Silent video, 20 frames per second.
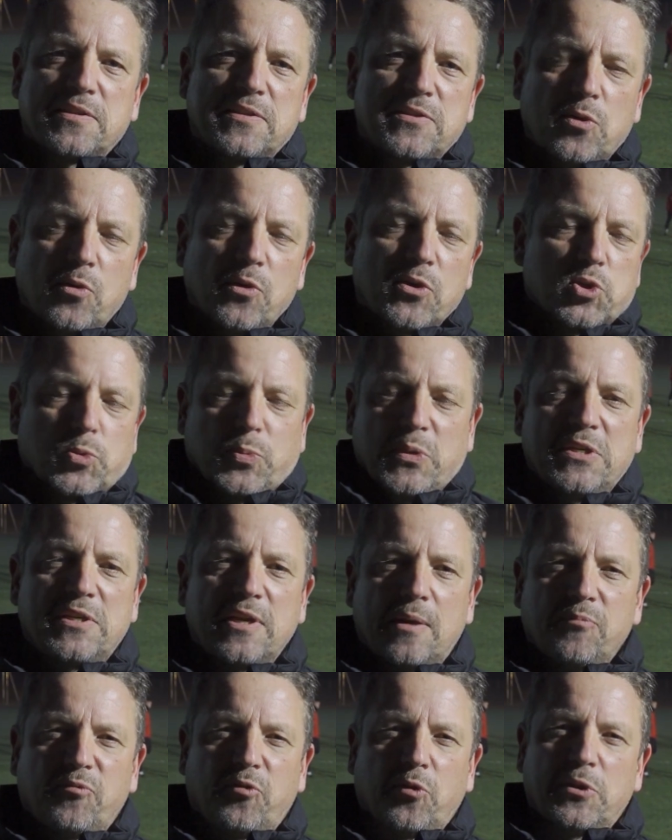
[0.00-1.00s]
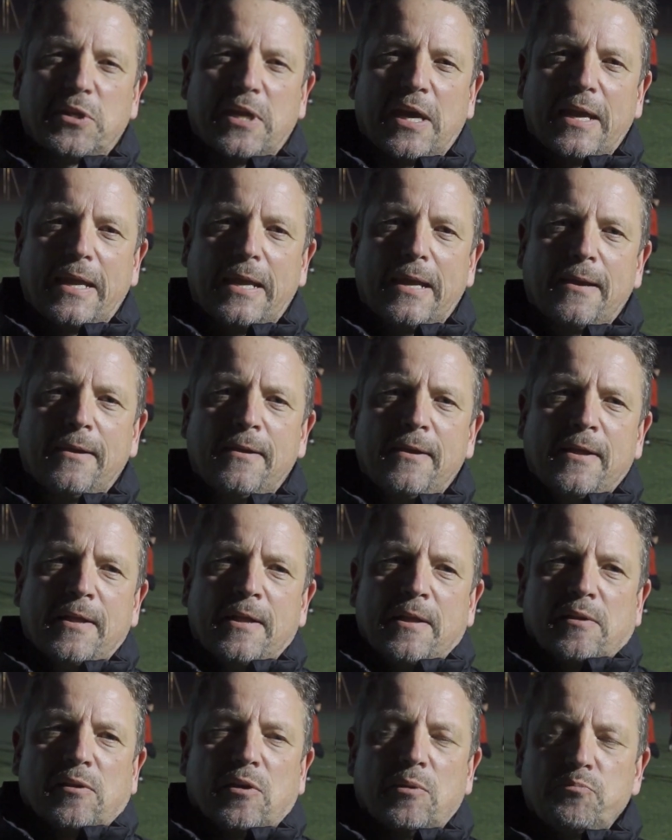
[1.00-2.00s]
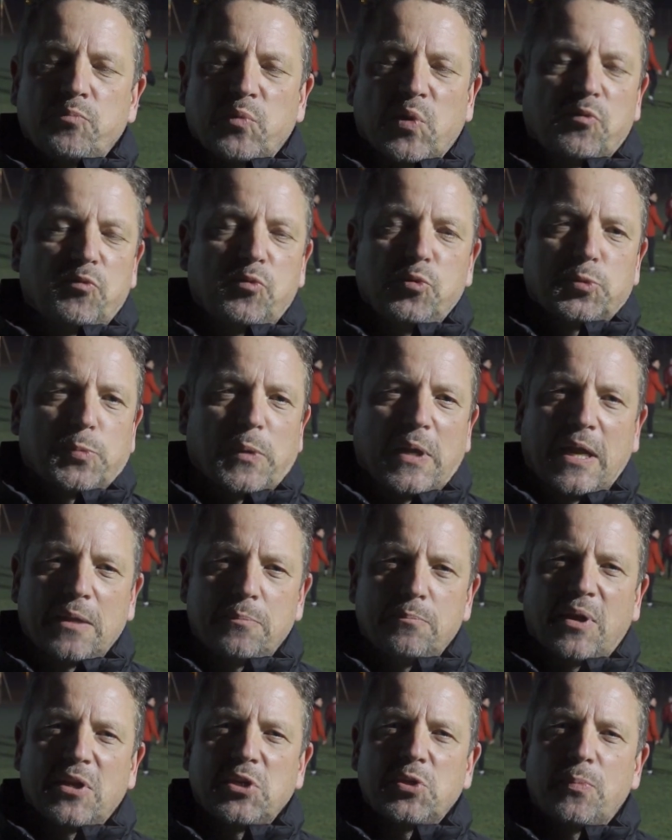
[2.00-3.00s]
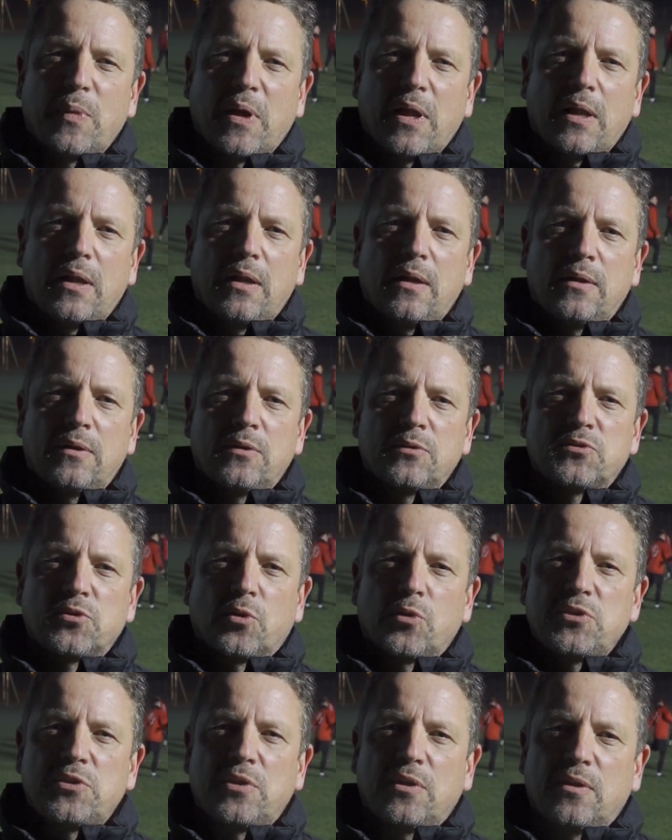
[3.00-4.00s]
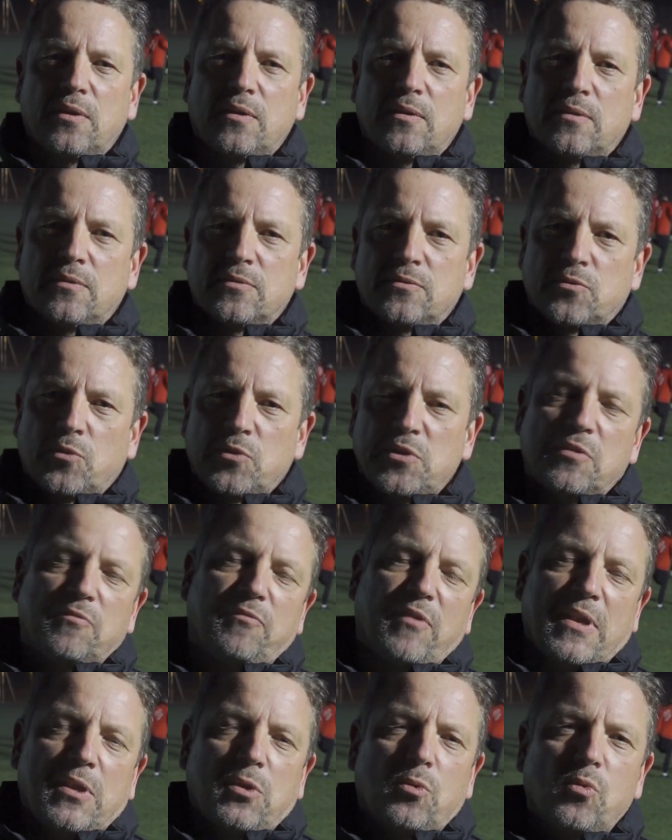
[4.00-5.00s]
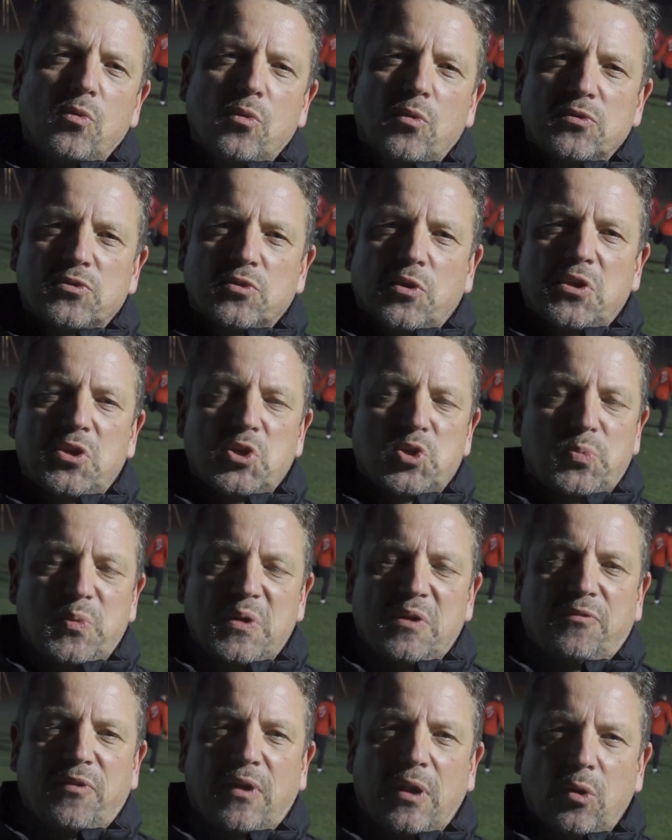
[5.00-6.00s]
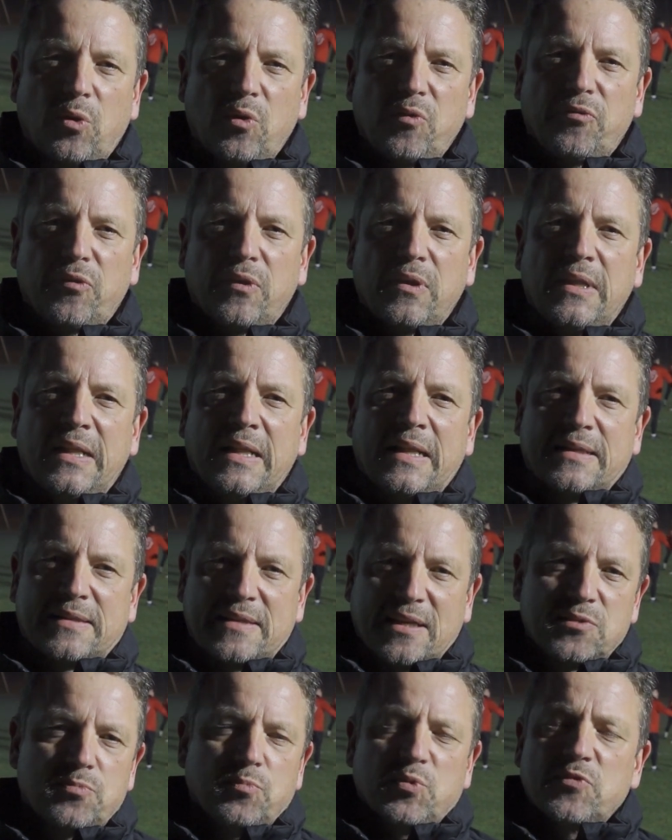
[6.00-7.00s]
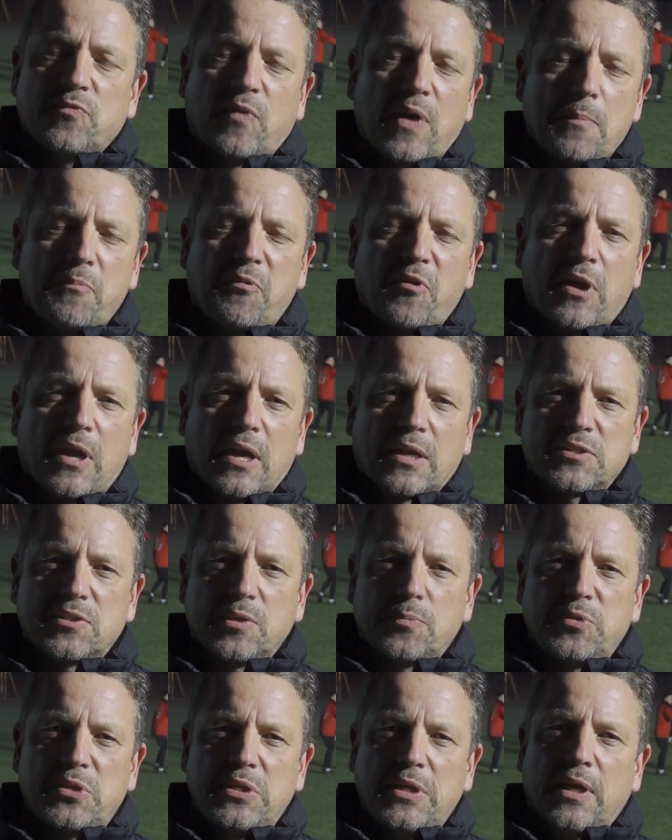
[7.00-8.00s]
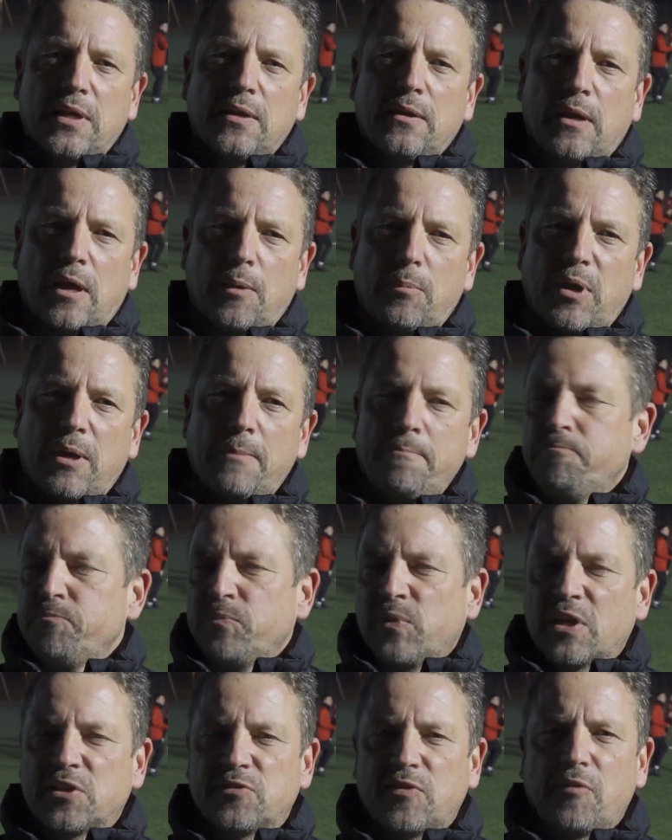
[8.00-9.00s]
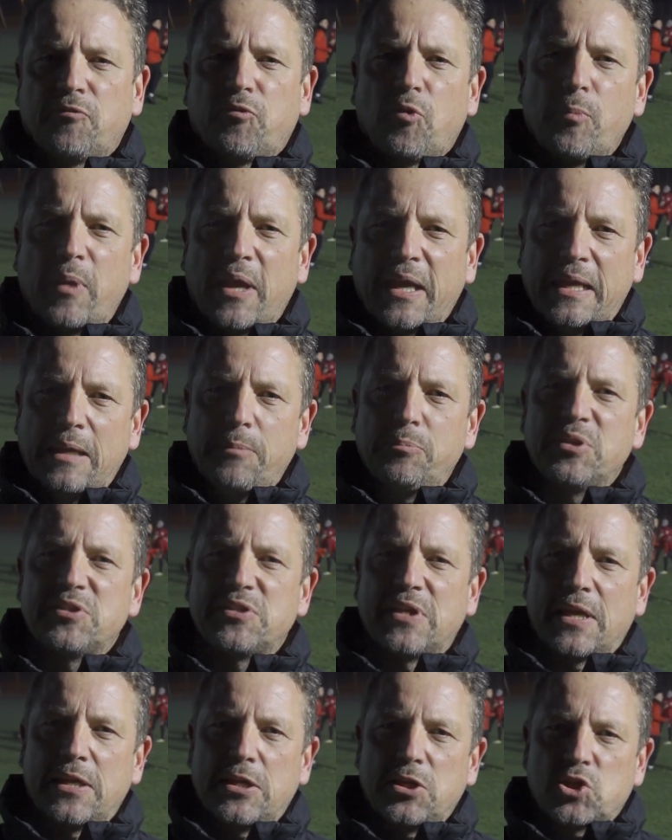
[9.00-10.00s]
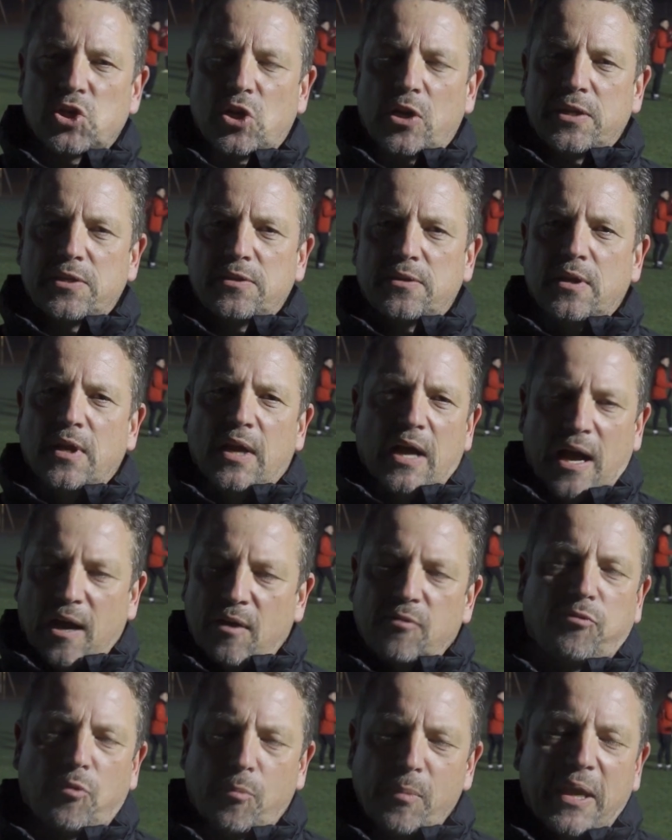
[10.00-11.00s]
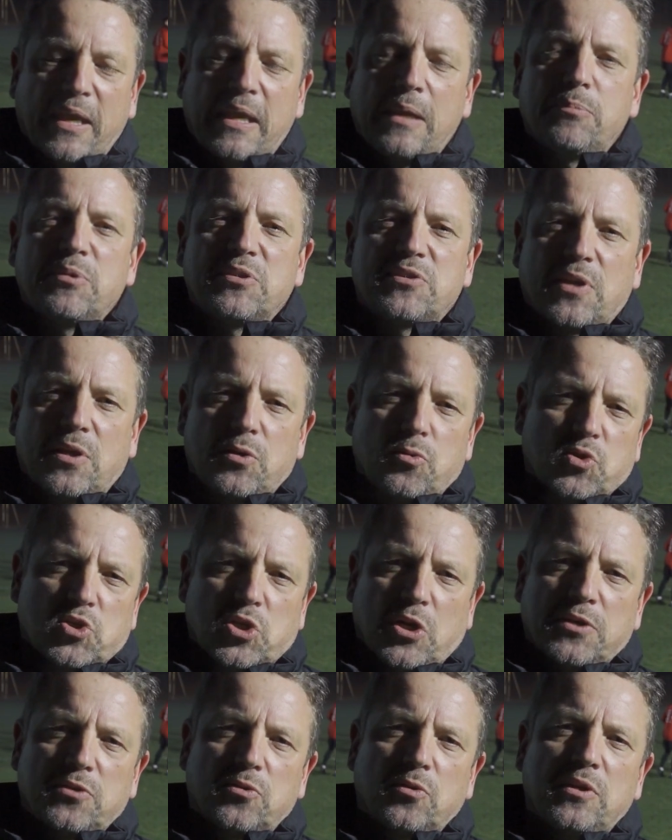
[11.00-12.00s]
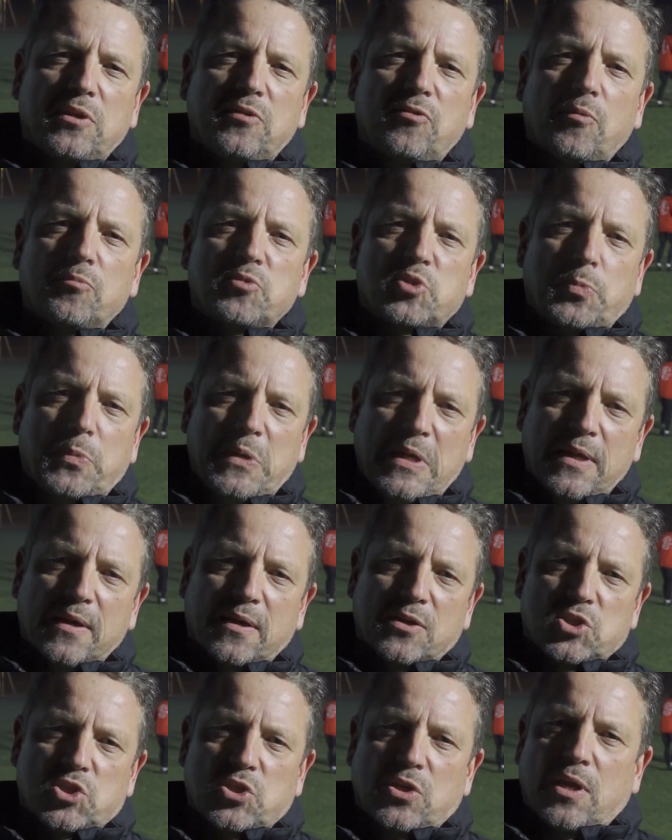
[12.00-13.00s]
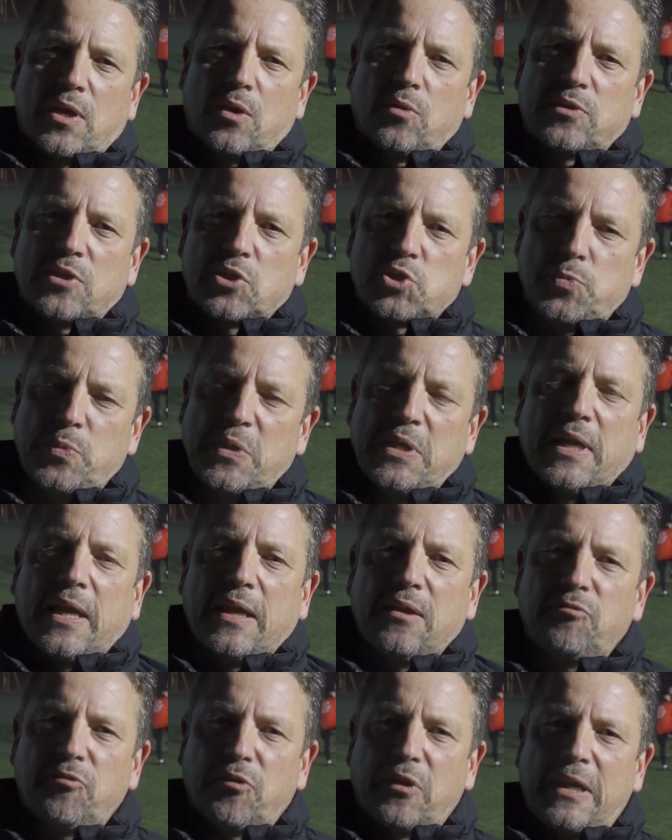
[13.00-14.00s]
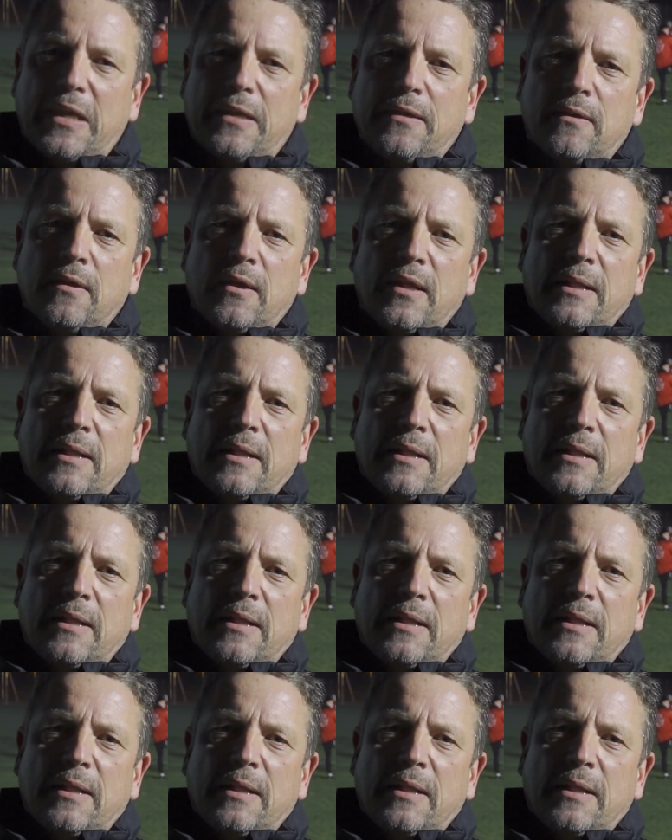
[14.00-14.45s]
Saison gespielt haben. Von daher, ähm, der Fußball hat manchmal solche, solche Wendungen und solche Spielverläufe. Das müssen wir einfach akzeptieren. Aber das war vom Ergebnis her nicht schlecht. Ach, vom Ergebnis her nur schlecht und nicht vom Spielerischen her. Und das Spiel gegen Frieden,